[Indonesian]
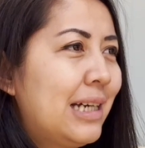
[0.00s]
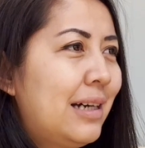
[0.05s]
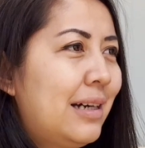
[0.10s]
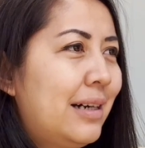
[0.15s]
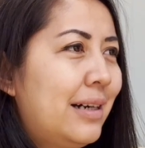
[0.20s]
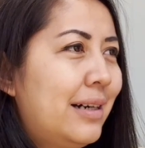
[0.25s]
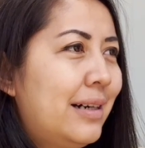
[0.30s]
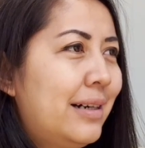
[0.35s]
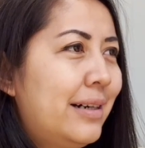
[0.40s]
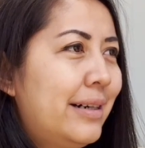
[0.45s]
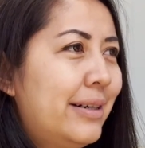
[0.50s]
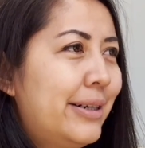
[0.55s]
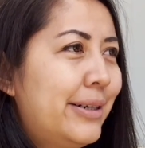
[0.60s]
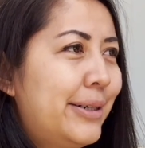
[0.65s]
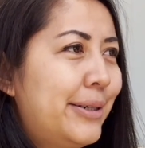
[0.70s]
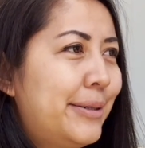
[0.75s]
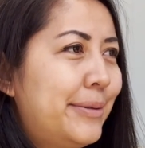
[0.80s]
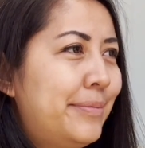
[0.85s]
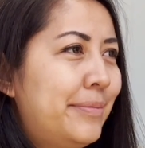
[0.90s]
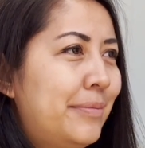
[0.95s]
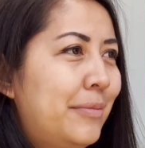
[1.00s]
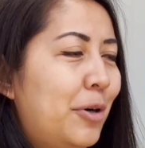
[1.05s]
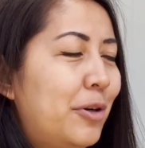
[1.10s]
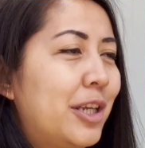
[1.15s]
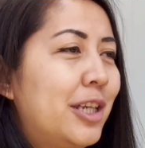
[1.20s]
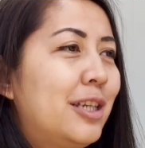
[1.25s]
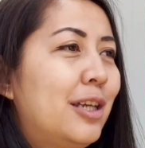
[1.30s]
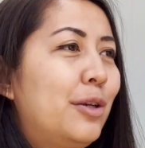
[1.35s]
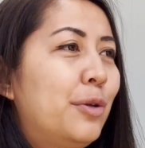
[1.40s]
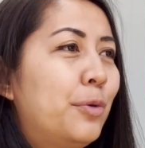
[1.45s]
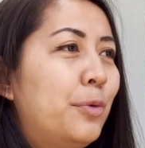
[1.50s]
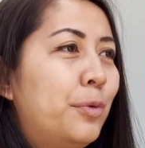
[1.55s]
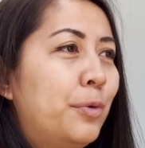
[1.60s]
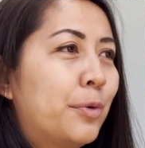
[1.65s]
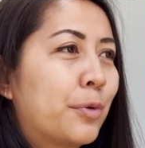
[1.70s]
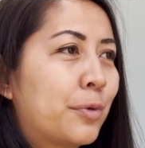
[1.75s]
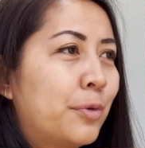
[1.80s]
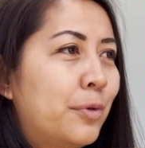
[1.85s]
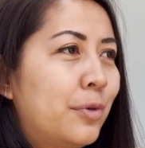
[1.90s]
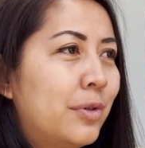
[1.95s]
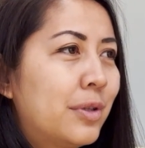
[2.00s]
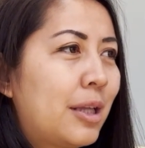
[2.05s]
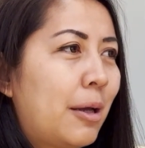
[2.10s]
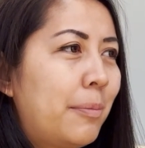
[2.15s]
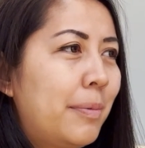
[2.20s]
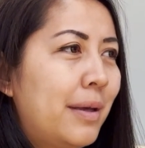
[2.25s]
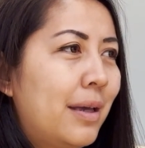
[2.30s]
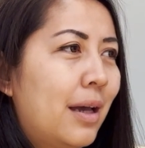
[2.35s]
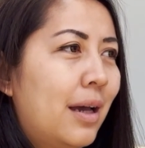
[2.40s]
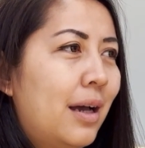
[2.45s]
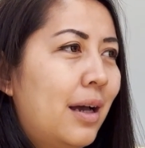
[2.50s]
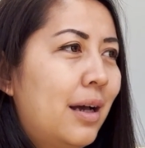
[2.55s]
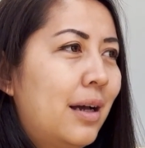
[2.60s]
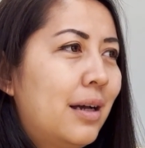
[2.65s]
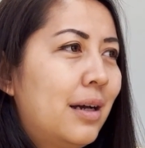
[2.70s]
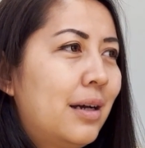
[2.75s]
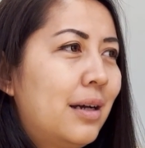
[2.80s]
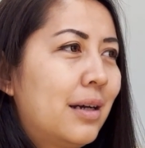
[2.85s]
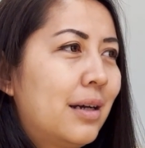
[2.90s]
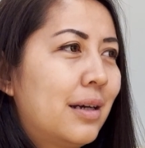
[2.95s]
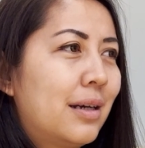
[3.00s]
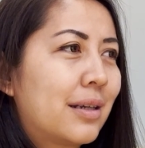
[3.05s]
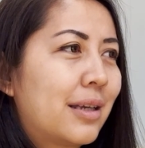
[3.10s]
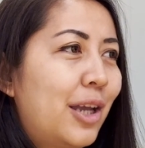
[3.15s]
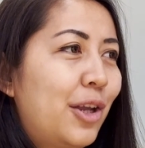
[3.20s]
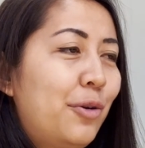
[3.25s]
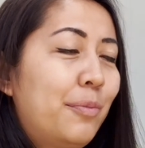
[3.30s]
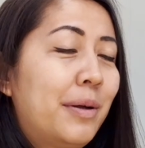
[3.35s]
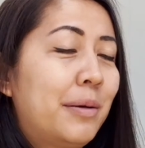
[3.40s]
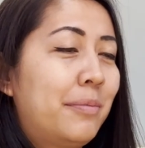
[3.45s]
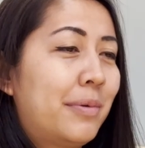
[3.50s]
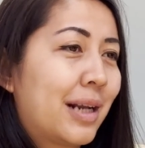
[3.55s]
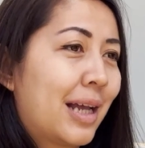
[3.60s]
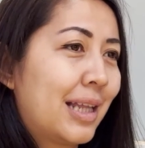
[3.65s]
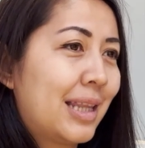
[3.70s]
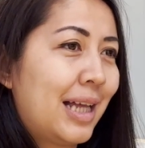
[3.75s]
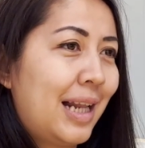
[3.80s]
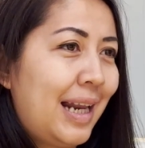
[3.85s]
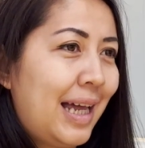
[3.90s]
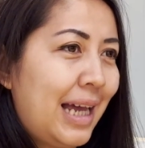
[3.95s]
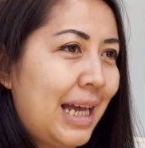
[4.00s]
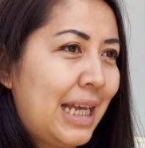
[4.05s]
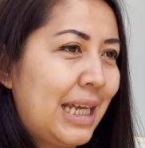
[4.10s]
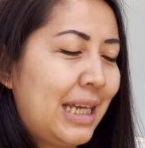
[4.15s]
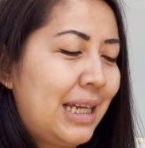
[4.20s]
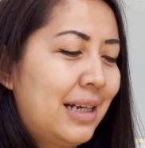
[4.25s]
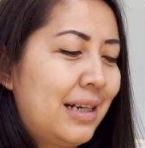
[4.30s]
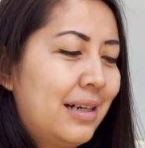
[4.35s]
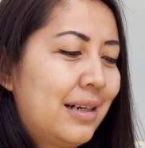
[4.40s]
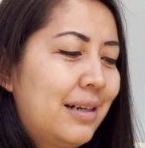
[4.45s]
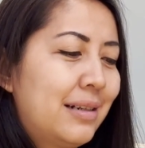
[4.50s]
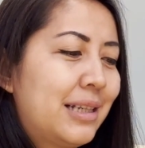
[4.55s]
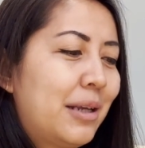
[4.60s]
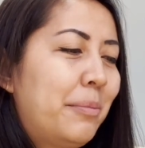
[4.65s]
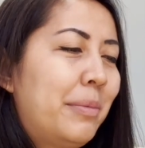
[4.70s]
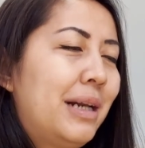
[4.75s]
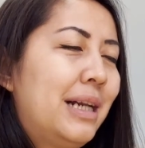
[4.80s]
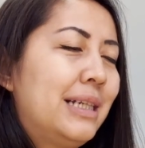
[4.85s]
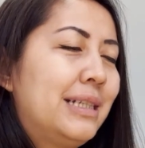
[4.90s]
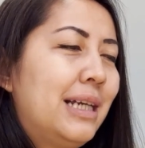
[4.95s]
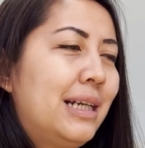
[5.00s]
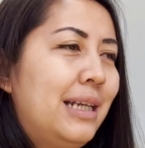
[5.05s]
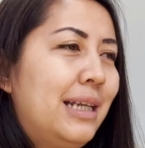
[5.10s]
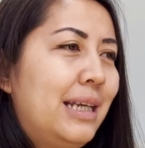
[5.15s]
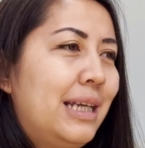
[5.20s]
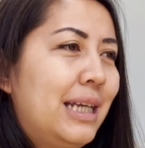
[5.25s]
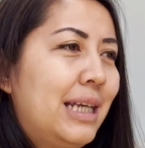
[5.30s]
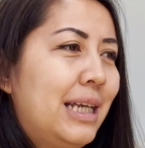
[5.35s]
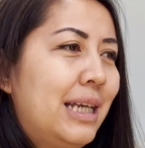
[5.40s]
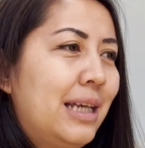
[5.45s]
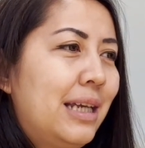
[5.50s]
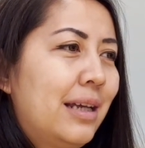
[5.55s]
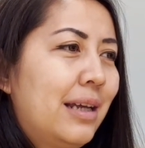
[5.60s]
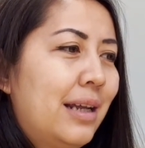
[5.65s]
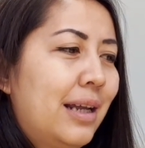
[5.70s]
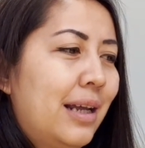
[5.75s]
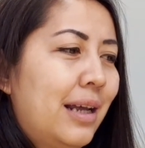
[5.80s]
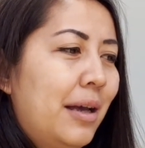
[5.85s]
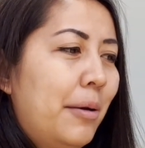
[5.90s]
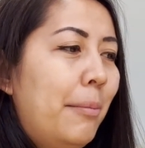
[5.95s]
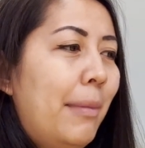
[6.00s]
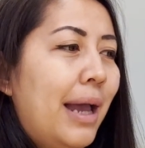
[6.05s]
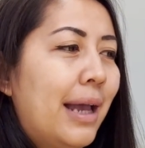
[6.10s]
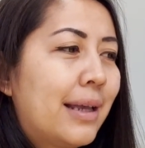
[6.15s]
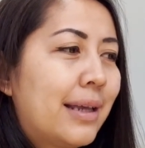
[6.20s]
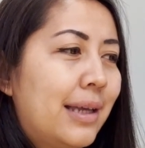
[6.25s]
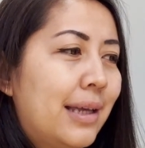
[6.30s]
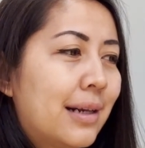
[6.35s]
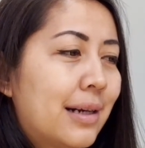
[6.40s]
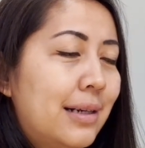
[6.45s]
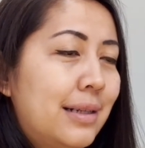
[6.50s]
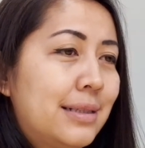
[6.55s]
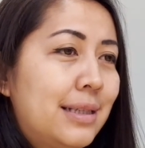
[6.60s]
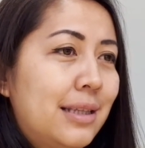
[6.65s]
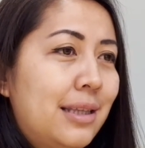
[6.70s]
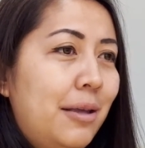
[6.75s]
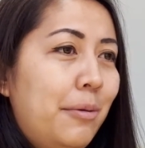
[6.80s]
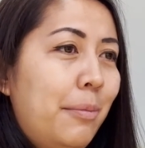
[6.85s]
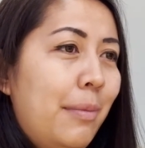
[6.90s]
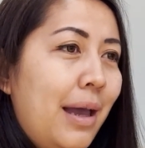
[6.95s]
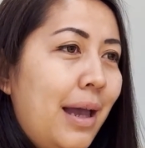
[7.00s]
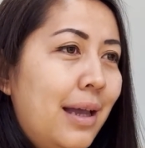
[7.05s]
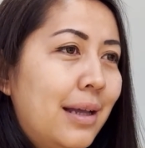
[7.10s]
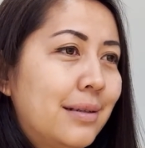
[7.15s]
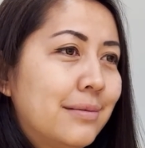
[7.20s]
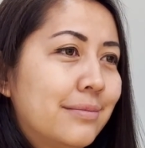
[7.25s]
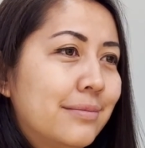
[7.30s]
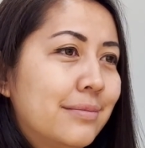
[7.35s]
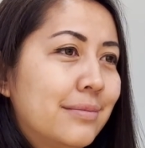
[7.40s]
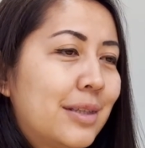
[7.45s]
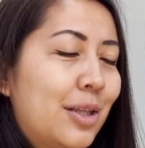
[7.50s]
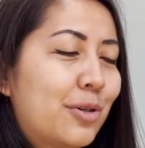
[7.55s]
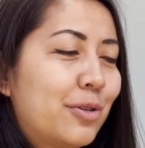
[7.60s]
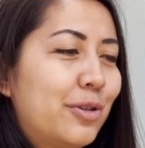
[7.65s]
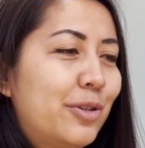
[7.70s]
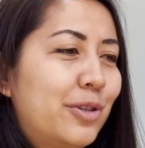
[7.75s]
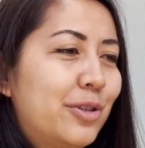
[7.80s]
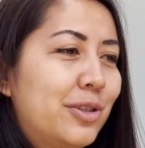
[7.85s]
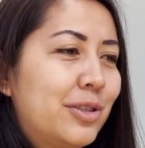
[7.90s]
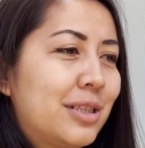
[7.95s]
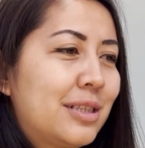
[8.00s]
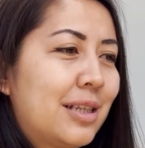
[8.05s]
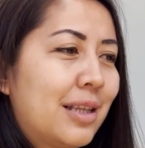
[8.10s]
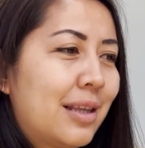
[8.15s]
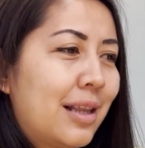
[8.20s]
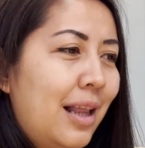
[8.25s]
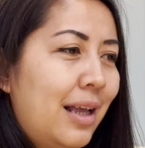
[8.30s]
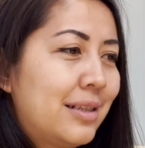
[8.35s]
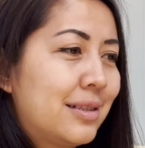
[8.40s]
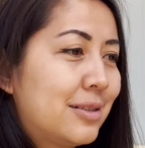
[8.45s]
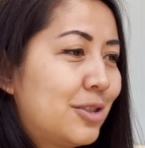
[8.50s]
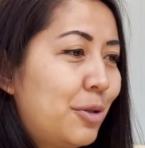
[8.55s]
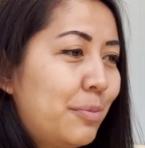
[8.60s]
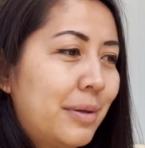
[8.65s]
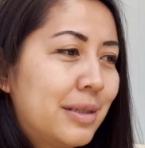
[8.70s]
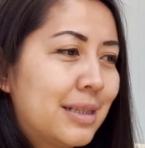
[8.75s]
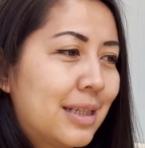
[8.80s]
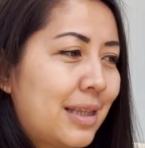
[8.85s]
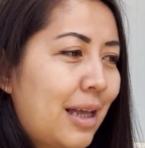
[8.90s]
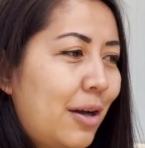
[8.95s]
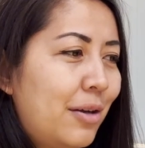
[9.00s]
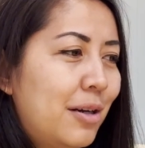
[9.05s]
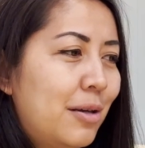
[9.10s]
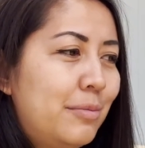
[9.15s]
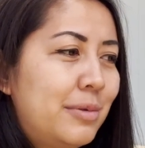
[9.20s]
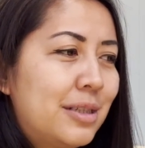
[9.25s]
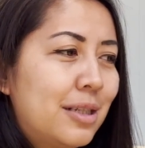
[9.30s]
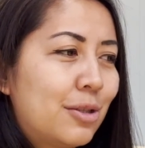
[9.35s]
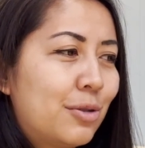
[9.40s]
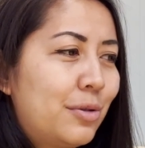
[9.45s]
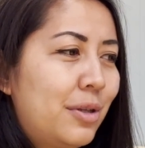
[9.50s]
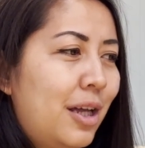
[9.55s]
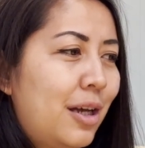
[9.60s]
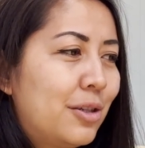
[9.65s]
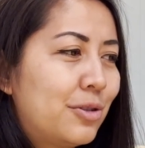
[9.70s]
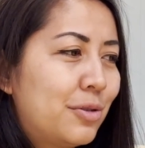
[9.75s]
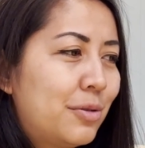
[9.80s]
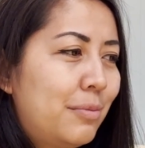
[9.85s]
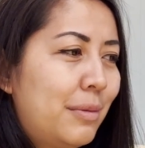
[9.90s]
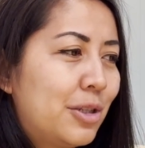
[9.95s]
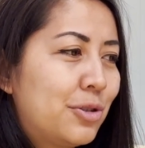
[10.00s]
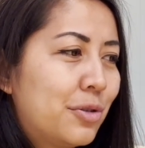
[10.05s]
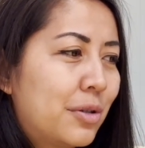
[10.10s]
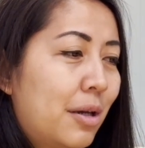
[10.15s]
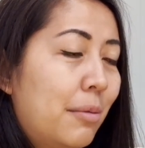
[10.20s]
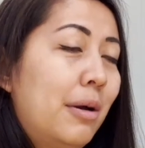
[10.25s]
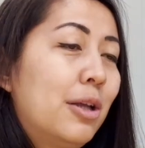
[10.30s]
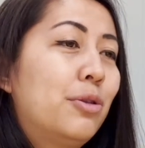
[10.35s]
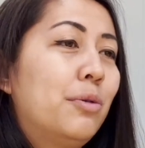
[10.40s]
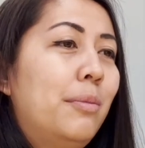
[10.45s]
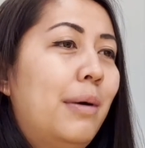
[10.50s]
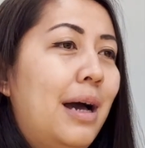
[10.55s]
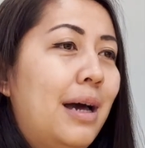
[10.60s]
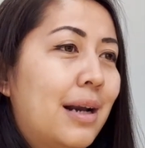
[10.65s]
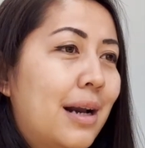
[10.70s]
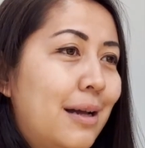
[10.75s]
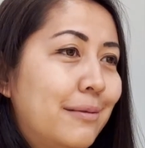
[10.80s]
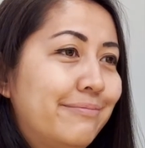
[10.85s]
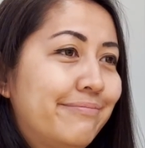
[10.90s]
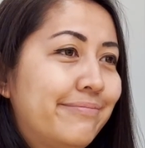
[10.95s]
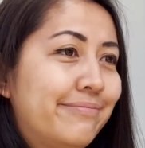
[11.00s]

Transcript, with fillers: um, maunya jadi guru, tapi ya kehidupan berkata lain. Saya malah jadi bankir di Citibank, terus cuma setahun habis itu langsung masuk ke Batubara.